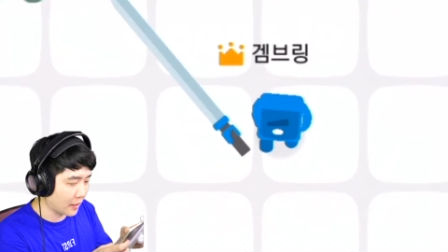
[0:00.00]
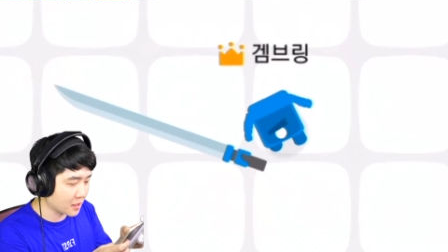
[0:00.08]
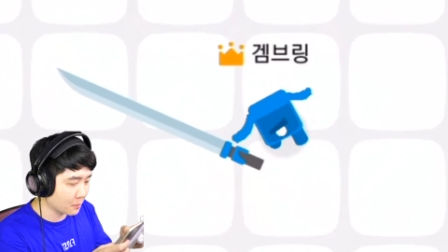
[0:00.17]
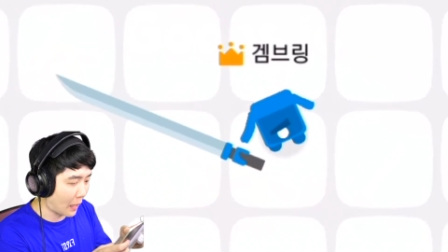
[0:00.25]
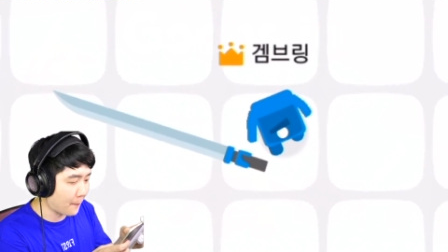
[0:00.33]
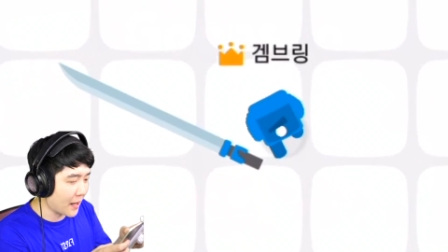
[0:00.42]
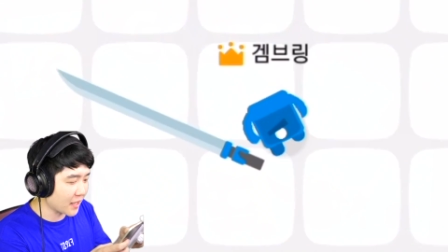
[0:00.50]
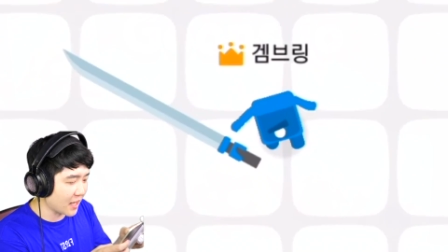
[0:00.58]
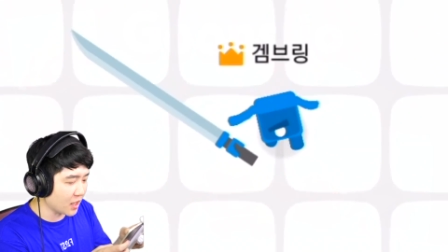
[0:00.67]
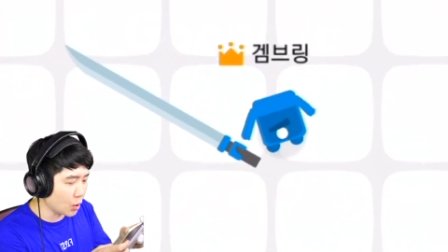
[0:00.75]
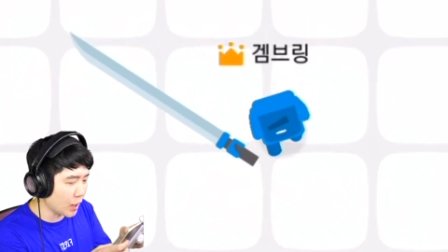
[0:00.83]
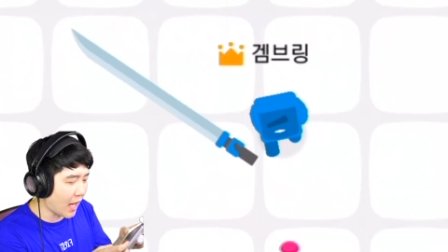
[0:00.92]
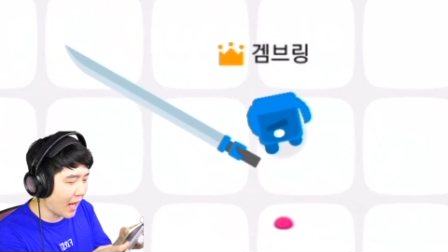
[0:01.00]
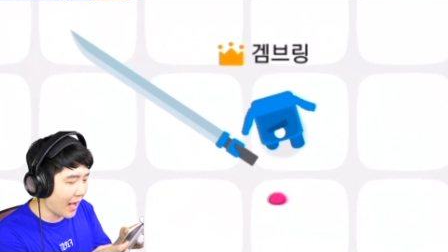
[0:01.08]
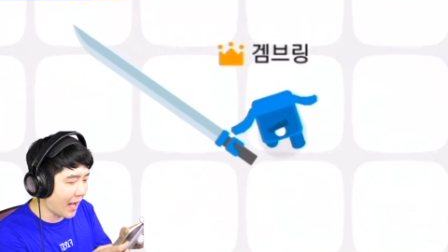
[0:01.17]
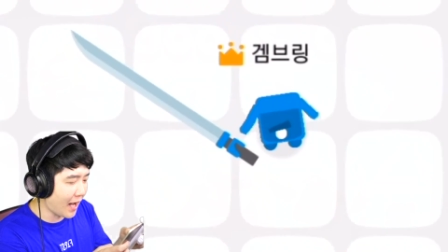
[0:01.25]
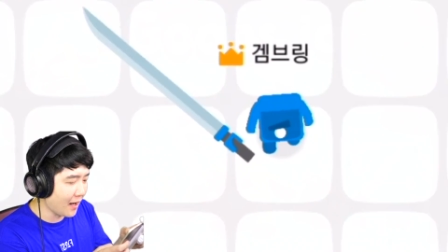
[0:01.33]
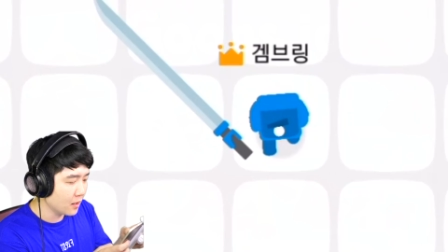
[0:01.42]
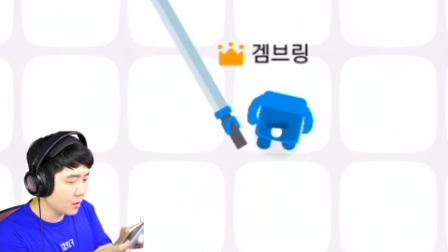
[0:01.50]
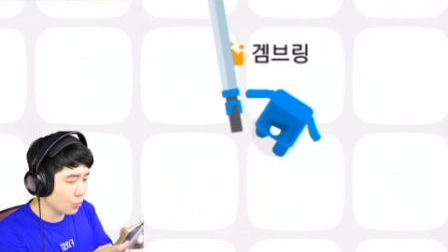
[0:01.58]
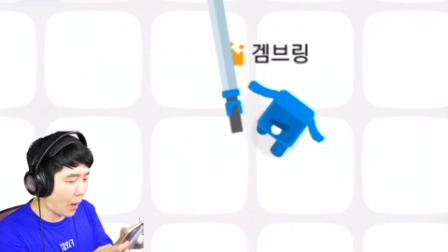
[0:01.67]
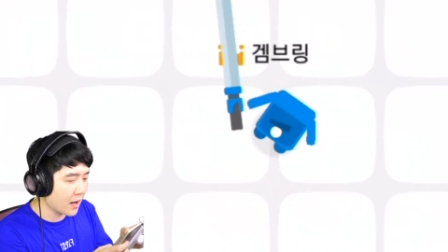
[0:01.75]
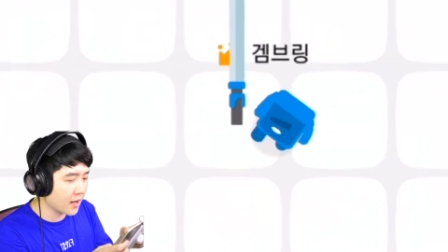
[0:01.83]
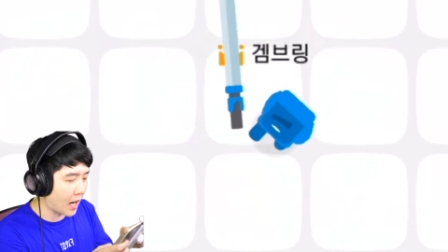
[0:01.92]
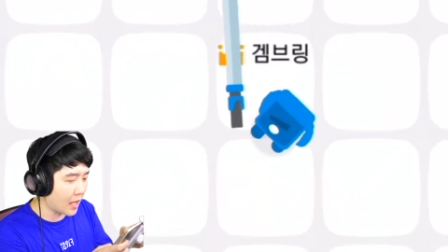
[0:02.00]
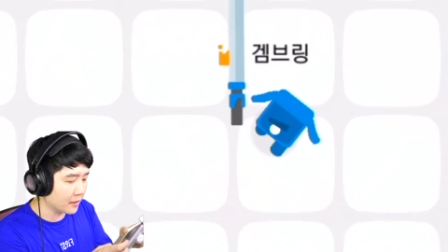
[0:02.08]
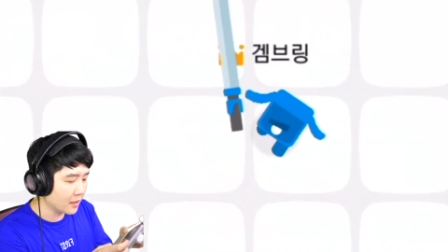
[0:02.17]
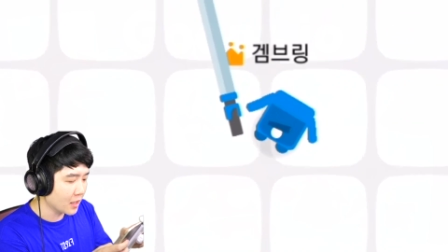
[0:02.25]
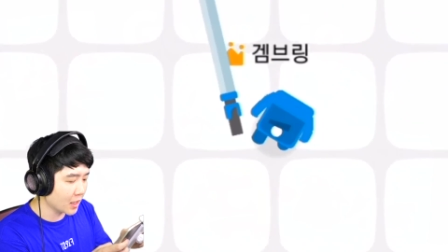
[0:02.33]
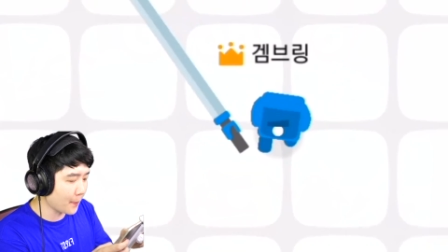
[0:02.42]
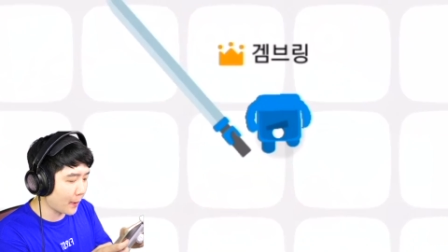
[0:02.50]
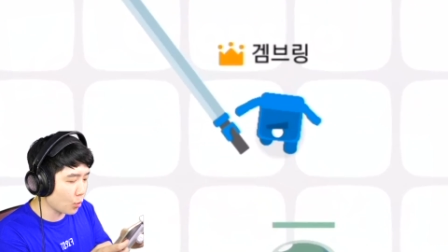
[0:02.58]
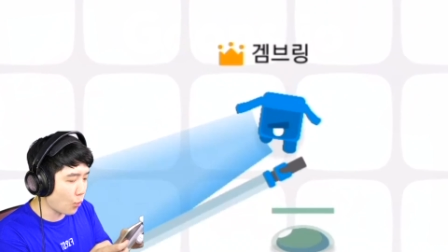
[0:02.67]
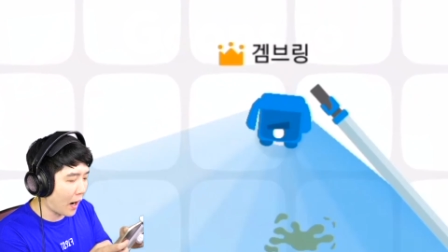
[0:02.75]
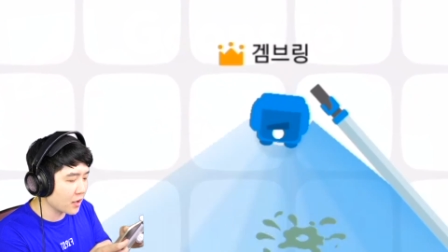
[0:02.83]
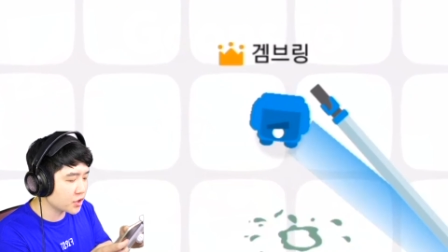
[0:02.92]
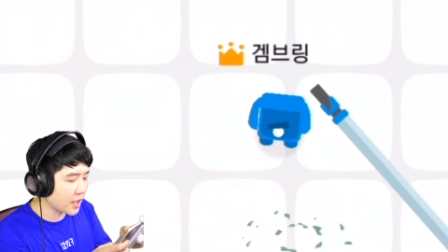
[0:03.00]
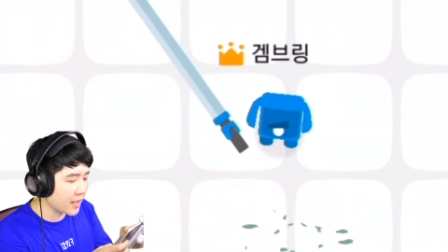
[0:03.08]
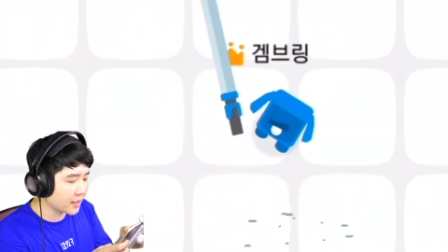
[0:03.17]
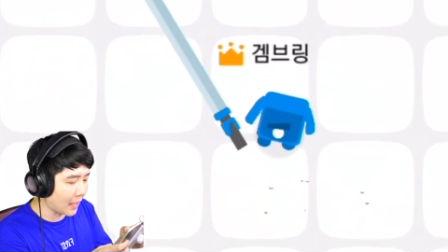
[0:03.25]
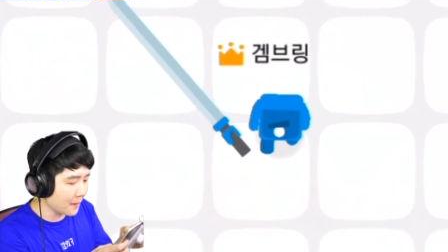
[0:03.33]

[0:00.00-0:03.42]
나 지금 대빵이야. 1위야 왕관. 이게 바로 왕자의